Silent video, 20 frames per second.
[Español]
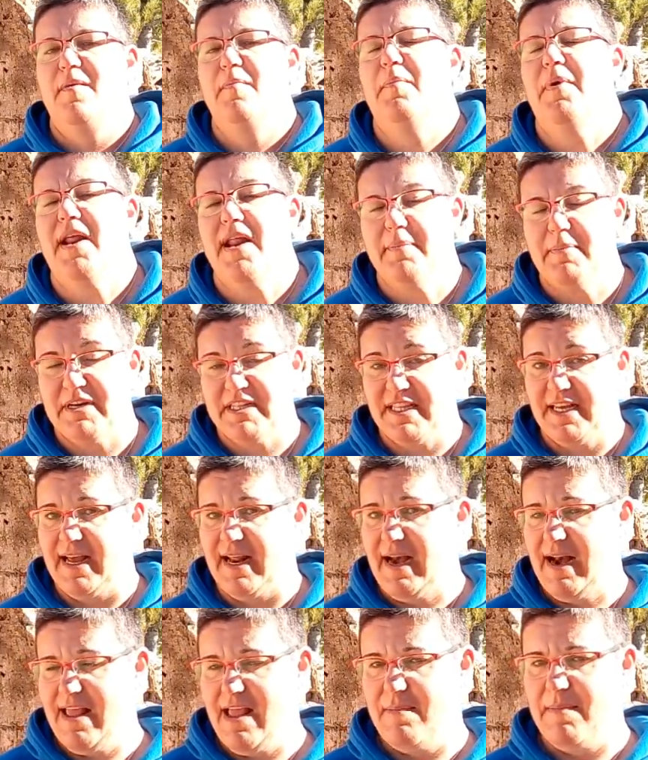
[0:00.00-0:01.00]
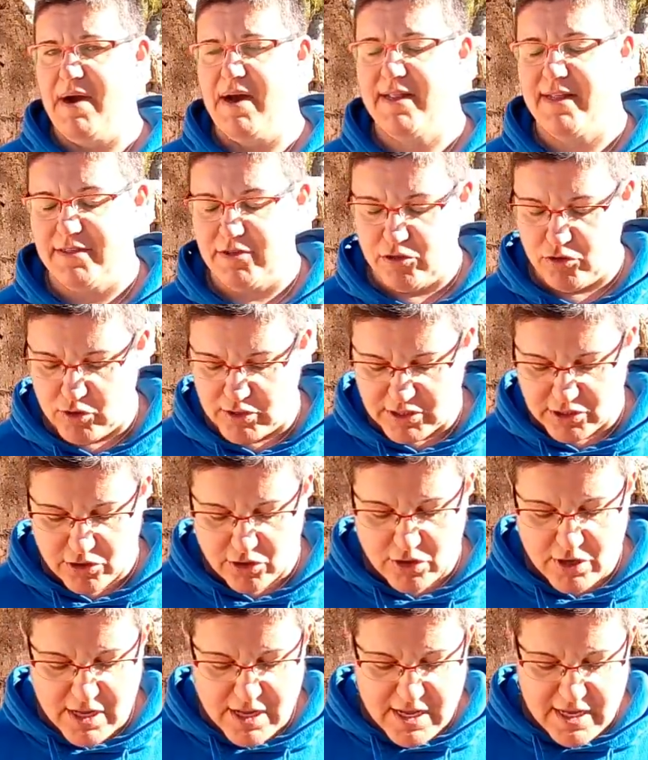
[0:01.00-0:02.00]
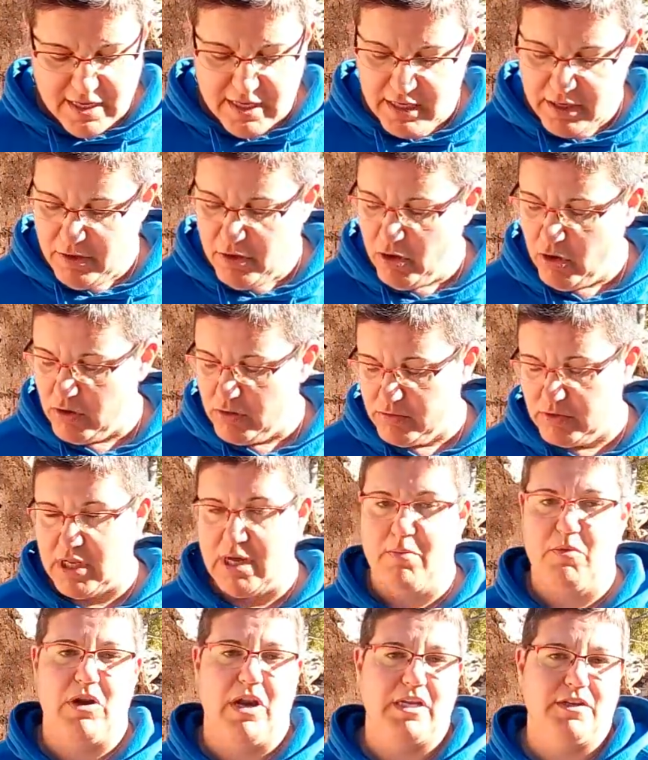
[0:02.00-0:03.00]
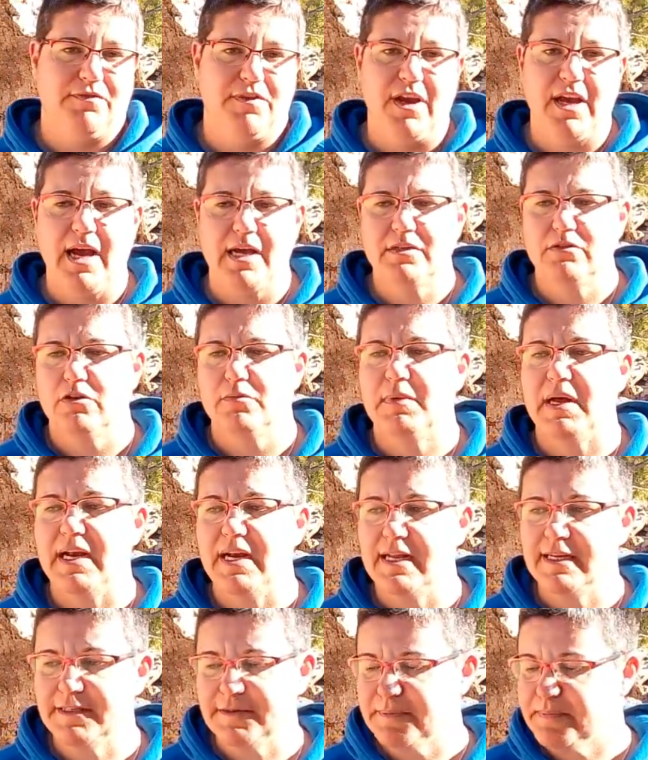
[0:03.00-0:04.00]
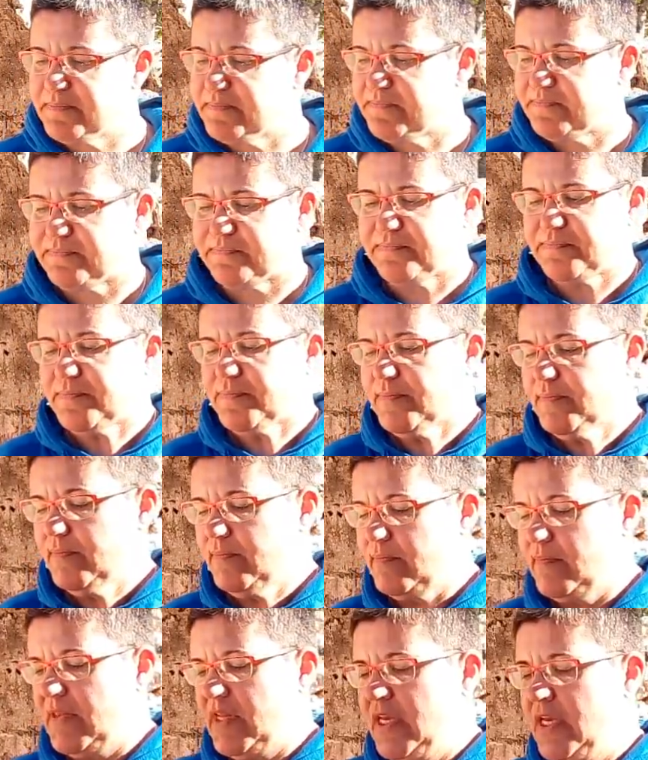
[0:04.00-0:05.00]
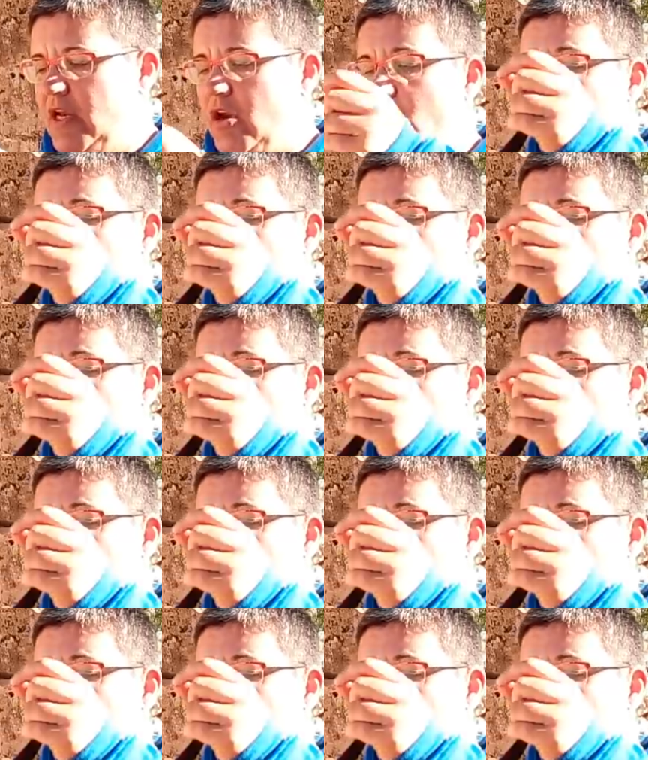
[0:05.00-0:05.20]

para practicar la llamada y todo esto, y luego tenemos las fijas normales y